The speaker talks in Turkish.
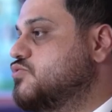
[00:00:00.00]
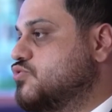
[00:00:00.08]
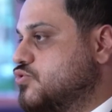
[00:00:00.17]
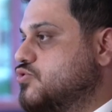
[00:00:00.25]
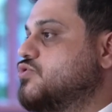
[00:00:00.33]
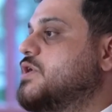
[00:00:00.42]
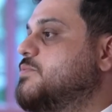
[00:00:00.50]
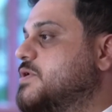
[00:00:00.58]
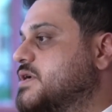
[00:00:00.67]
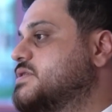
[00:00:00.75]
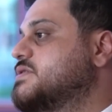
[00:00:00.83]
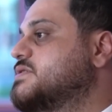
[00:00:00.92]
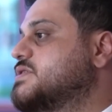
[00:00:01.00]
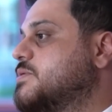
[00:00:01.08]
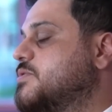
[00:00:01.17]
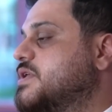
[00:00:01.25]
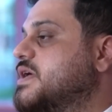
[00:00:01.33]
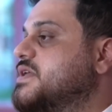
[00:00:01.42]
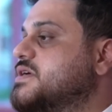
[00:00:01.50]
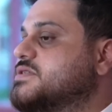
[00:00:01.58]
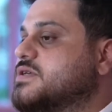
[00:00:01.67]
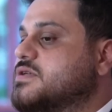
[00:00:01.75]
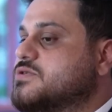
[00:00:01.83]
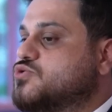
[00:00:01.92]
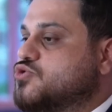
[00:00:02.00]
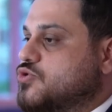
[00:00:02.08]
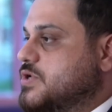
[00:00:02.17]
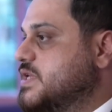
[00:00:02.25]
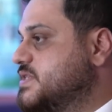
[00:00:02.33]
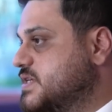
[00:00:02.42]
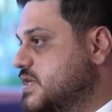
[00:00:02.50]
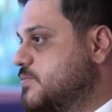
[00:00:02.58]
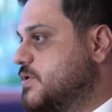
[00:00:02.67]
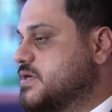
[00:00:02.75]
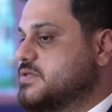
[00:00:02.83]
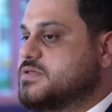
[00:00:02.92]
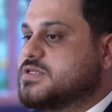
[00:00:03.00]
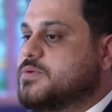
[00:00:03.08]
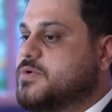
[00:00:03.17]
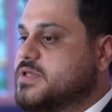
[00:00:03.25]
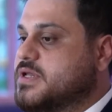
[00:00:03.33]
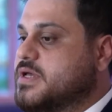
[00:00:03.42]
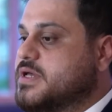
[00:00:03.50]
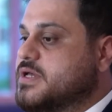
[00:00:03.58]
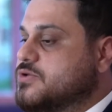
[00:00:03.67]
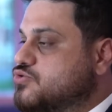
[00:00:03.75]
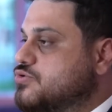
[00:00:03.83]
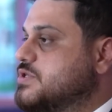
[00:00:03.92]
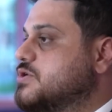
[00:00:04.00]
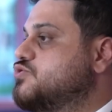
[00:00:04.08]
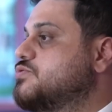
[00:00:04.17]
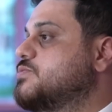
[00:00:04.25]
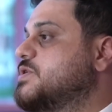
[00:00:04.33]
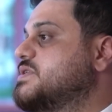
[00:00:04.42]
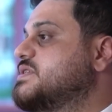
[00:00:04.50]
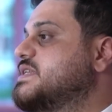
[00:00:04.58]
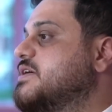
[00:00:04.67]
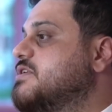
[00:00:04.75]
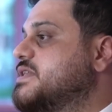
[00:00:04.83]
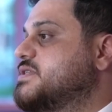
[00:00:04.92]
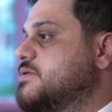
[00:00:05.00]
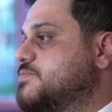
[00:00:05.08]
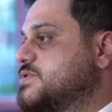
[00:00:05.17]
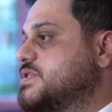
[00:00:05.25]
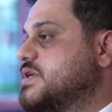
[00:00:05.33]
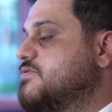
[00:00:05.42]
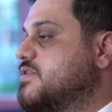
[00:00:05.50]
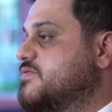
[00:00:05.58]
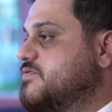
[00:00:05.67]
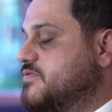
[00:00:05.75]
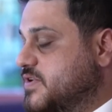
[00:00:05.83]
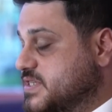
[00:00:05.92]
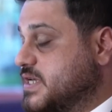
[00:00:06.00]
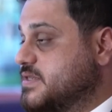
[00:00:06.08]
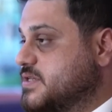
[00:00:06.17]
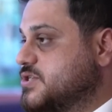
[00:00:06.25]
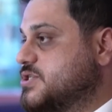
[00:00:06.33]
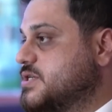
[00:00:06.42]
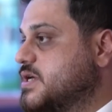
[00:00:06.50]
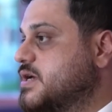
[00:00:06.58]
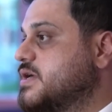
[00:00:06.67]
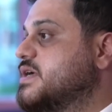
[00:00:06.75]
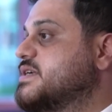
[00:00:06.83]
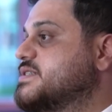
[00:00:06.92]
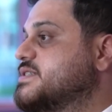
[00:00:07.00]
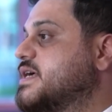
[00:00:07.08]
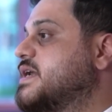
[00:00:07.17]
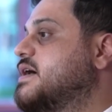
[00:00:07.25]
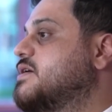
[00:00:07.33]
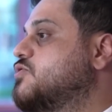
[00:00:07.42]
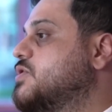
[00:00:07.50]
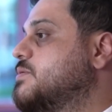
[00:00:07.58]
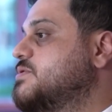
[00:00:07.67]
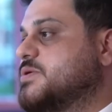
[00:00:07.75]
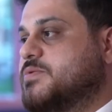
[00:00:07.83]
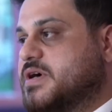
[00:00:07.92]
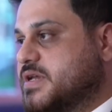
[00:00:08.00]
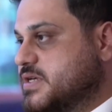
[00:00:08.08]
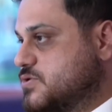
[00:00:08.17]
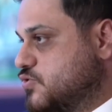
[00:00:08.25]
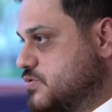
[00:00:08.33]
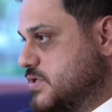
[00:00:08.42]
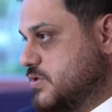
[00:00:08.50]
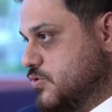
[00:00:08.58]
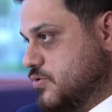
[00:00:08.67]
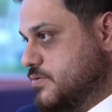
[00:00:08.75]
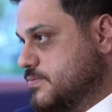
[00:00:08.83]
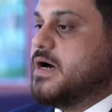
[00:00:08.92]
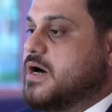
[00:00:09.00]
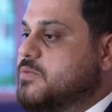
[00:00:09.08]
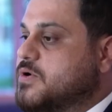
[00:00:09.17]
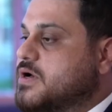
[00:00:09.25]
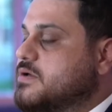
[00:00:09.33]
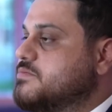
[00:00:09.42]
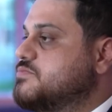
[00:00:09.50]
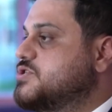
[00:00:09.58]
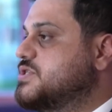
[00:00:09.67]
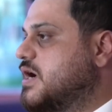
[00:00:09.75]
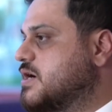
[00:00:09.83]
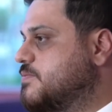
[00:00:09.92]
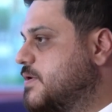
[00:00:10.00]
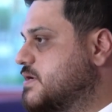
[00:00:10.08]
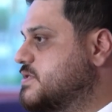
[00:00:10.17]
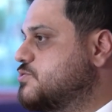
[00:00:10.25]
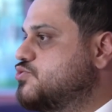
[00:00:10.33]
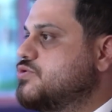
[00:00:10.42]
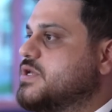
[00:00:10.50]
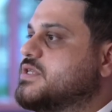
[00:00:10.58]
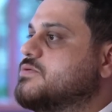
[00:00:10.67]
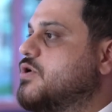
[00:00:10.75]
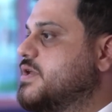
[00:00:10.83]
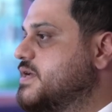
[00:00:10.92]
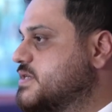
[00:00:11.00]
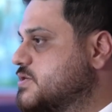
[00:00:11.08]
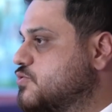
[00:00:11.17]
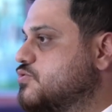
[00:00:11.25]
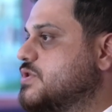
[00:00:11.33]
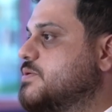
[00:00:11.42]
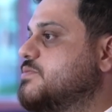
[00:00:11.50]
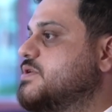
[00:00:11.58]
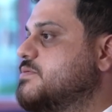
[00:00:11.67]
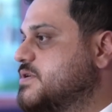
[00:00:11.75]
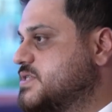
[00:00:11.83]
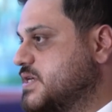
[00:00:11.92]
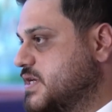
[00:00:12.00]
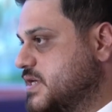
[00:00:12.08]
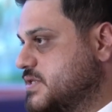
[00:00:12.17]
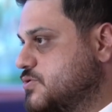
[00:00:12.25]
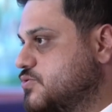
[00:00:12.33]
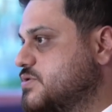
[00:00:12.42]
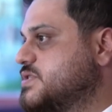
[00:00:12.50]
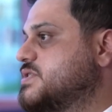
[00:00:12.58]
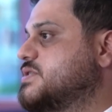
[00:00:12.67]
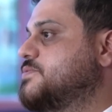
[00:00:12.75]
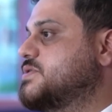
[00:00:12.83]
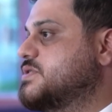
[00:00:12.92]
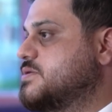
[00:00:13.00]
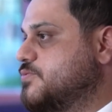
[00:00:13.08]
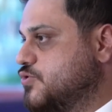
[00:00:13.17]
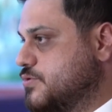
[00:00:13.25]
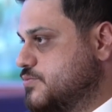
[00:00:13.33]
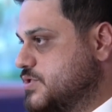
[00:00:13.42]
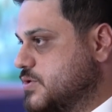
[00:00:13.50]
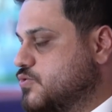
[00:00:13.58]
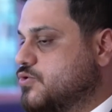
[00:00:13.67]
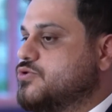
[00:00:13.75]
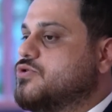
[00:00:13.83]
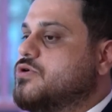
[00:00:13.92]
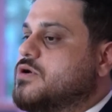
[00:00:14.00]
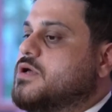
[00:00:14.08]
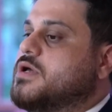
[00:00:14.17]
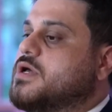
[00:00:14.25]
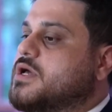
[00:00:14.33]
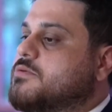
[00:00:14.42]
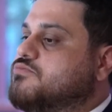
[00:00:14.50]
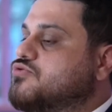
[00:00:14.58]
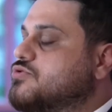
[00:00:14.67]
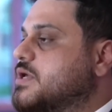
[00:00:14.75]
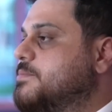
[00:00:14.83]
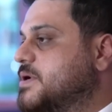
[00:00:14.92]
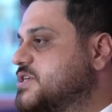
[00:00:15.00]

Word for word: ruhuna baktığın zaman, anayasanın söylediğine baktığın zaman Türkiye Cumhuriyeti devlet yapısına ve vatandaşına zararı olabilecek bir anayasa ortada yok. Ama işte AK Parti sürekli bu anayasa gündemini masaya getiriyor. ısıtıp ısıtıp önümüze koyuyor. Burada